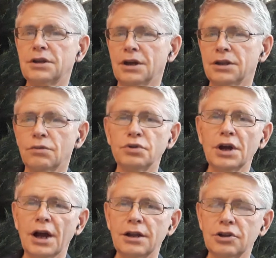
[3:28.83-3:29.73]
Это
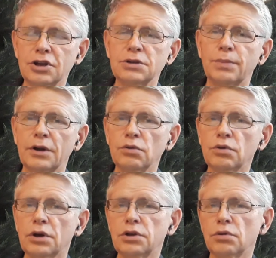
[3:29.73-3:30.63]
уникальный наш продукт,
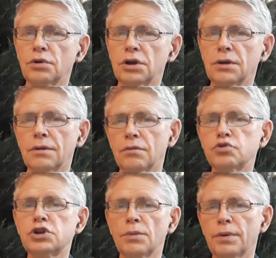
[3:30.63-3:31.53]
который
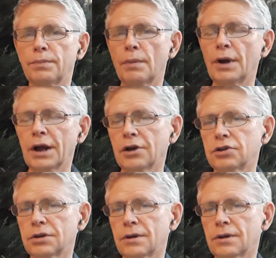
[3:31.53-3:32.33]
уже помогает